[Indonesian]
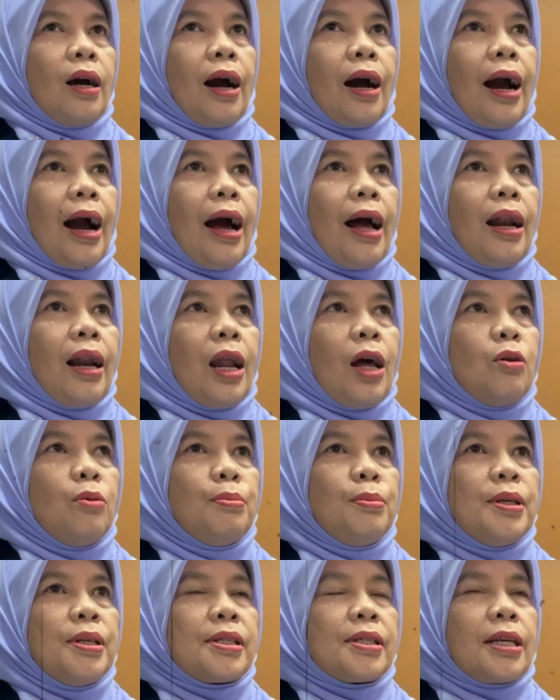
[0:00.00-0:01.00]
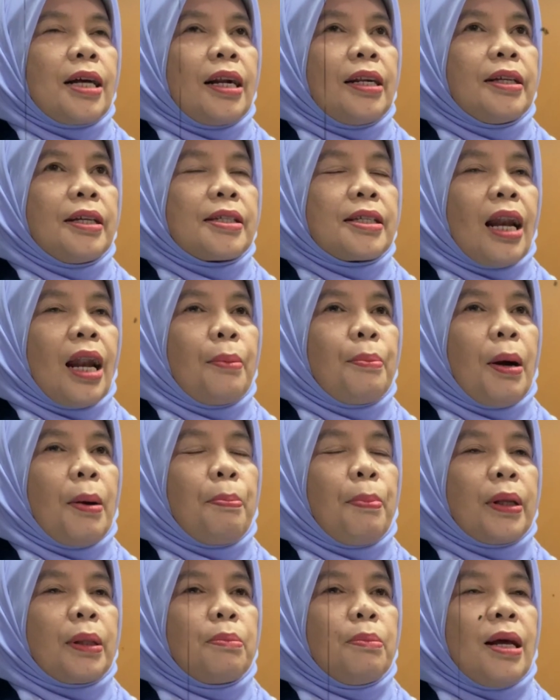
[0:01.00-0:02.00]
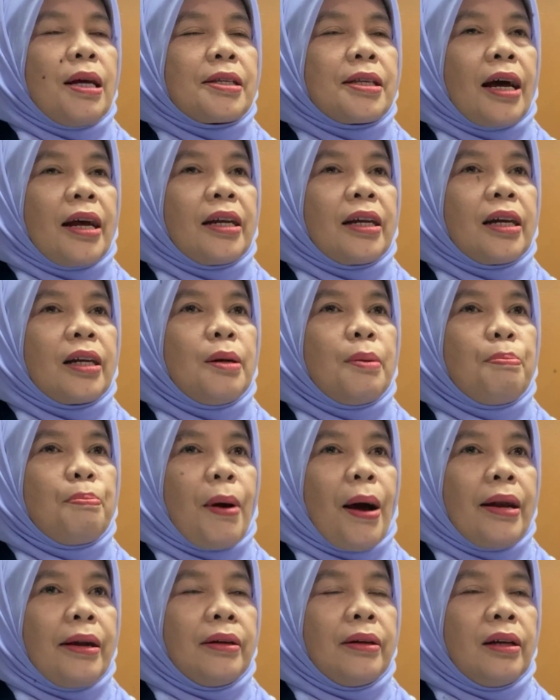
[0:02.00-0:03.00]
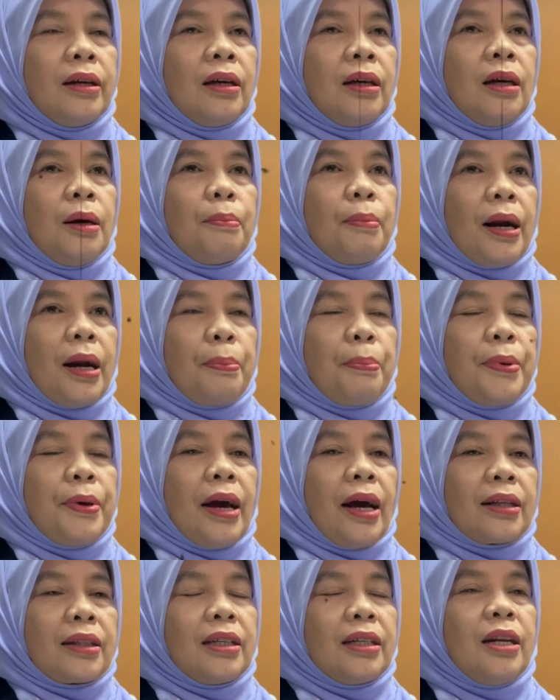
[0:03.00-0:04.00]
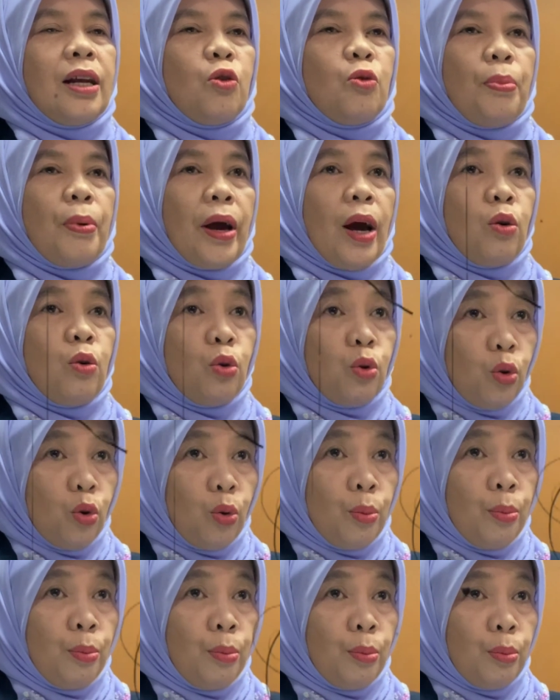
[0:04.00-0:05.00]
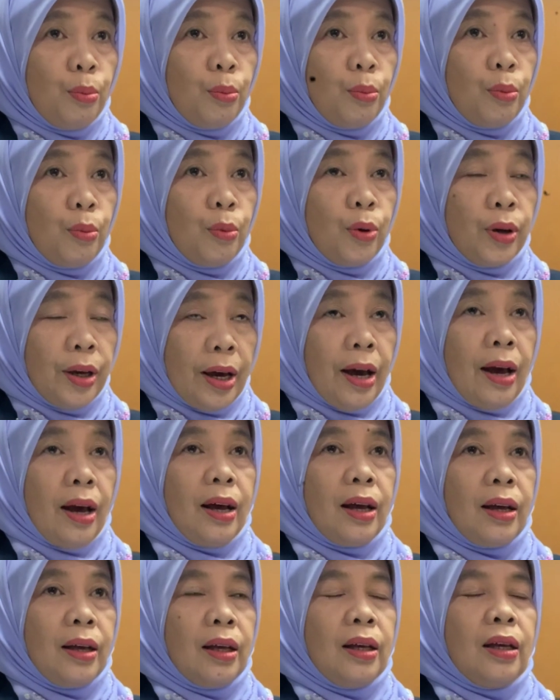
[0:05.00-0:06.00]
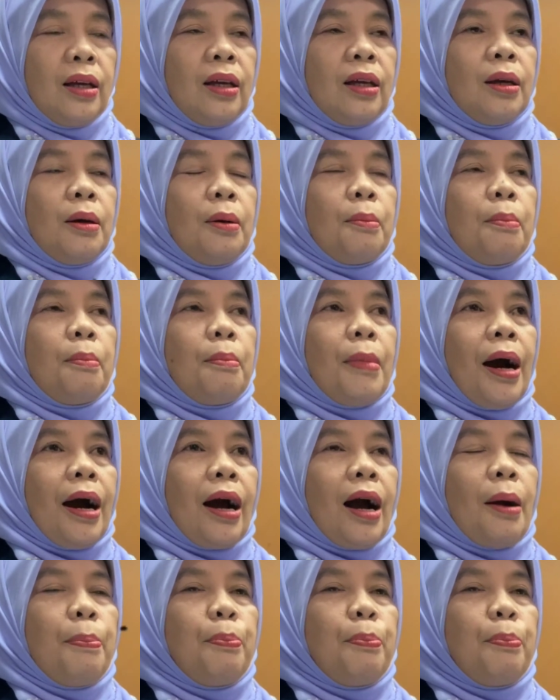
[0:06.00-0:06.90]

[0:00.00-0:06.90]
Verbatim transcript: kalau misalnya selama 14 hari ke depan para pihak tidak upaya hukum, ya maka